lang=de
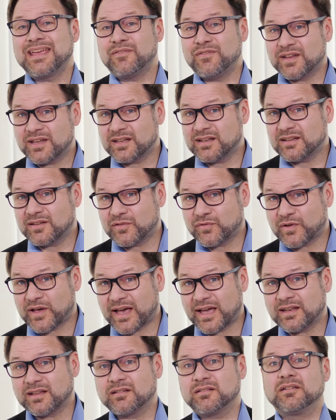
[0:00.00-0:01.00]
während es für
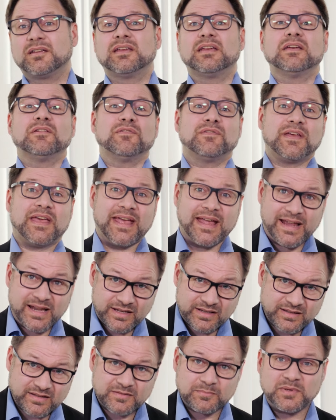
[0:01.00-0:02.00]
eine
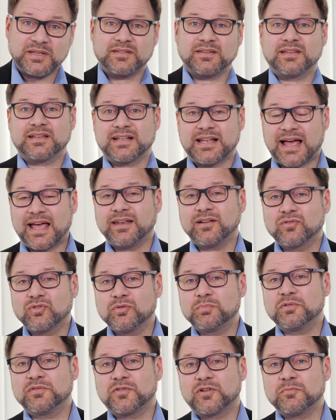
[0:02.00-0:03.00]
verhältnismäßig kleine
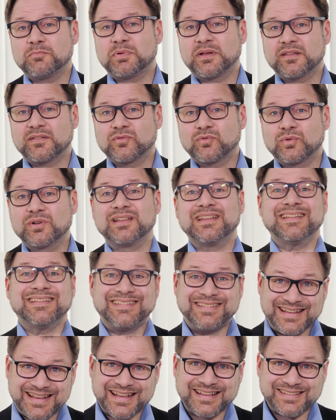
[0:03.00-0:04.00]
Gruppe von Personen
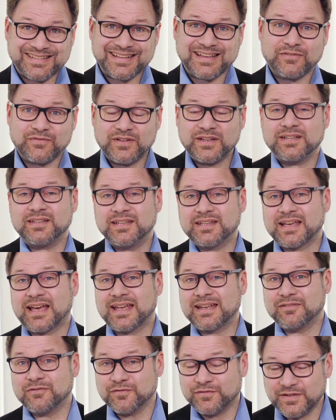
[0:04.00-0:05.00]
sehr, sehr wichtig,
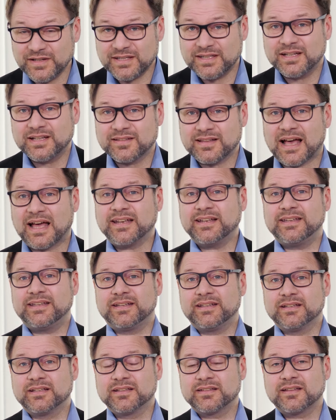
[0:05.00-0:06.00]
ein wichtiges
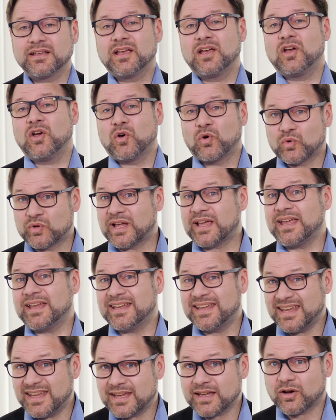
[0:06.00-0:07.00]
Anliegen ist. Und daher
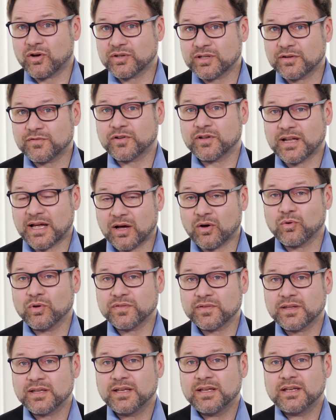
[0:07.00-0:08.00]
gehe ich auch davon
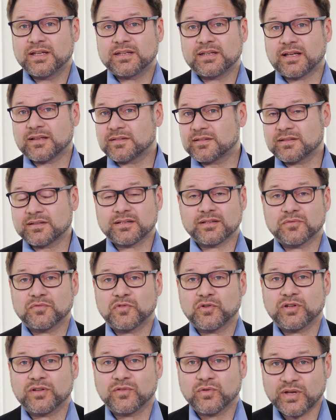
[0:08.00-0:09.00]
aus, dass äh,
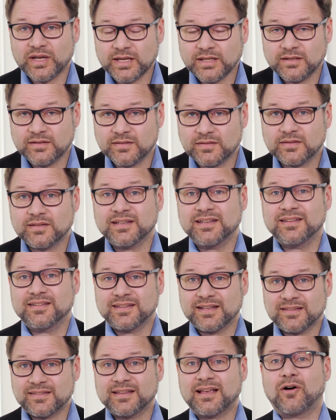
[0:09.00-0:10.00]
völlig zu Recht dieses
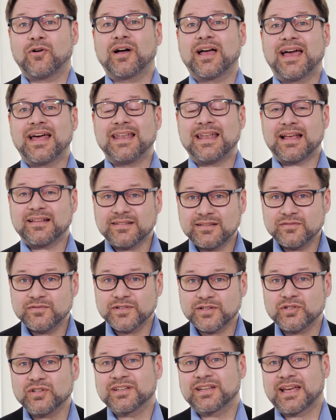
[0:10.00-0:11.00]
Gesetz auch erlassen
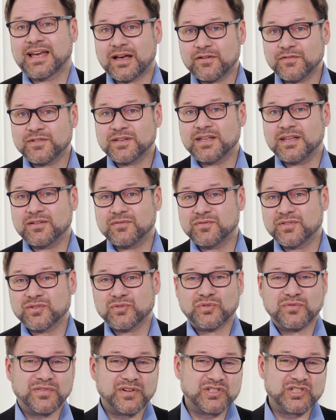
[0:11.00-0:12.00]
wird, in Kraft treten
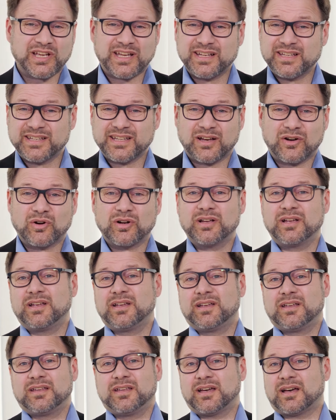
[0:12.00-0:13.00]
wird und wahrscheinlich auch
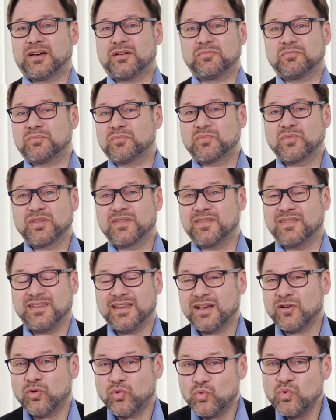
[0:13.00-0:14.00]
ja,
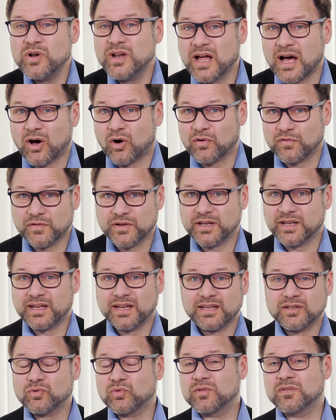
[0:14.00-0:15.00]
sehr
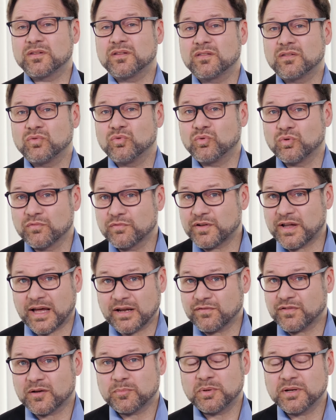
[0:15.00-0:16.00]
unaufgeregt uns in Zukunft
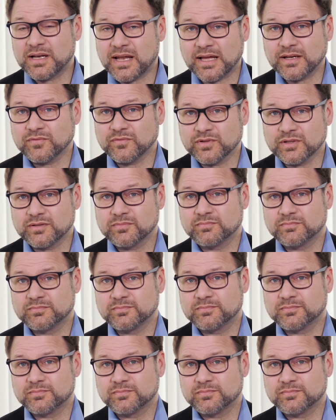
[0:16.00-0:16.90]
einfach begleiten wird.